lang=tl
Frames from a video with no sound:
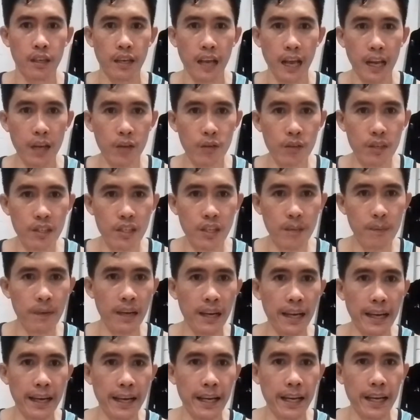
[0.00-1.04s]
Lalo na sa
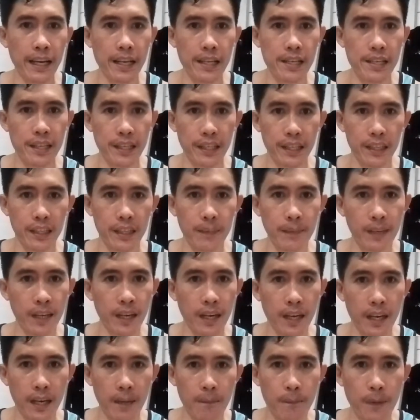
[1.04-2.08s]
mga sikat na
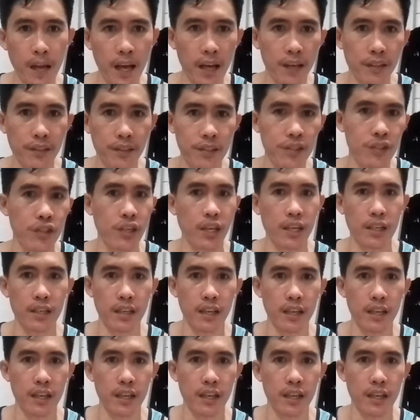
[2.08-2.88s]
mga vloggers dyan.